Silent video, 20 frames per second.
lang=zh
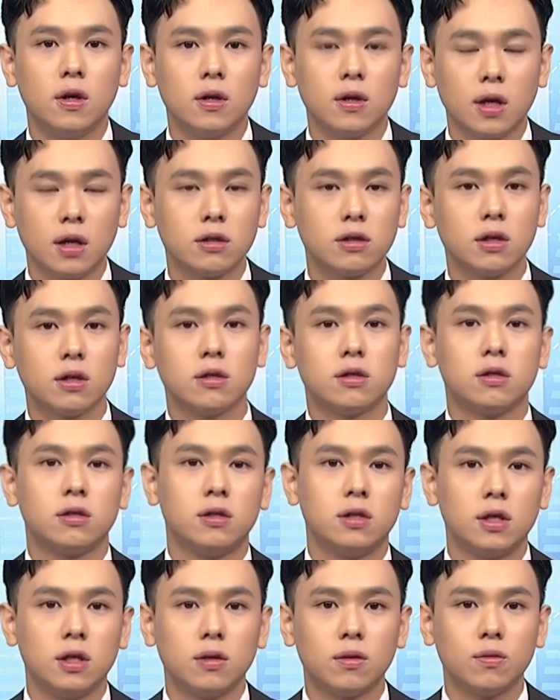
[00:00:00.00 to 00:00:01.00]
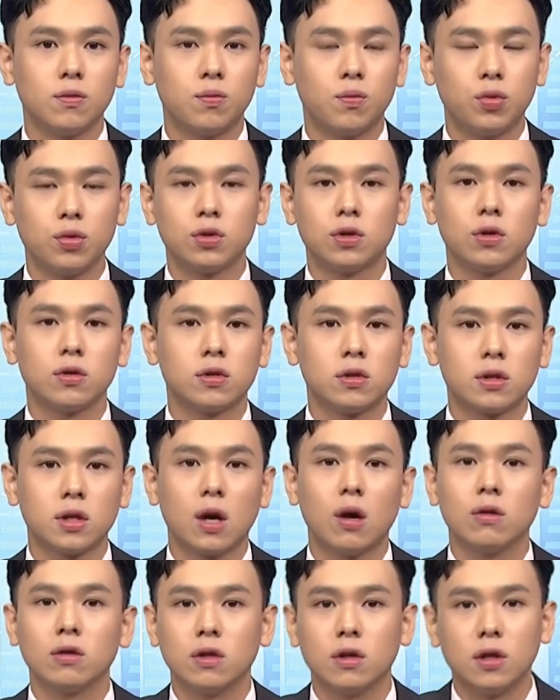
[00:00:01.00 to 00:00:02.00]
那这个时间不就是
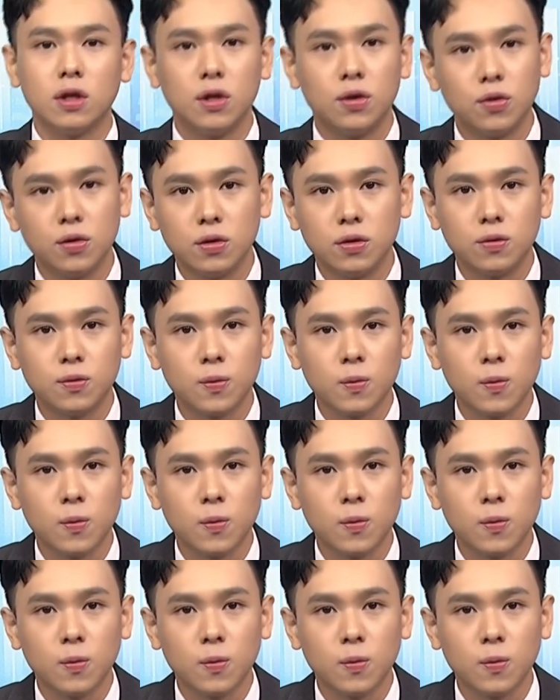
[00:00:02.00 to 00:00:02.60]
超我的利润？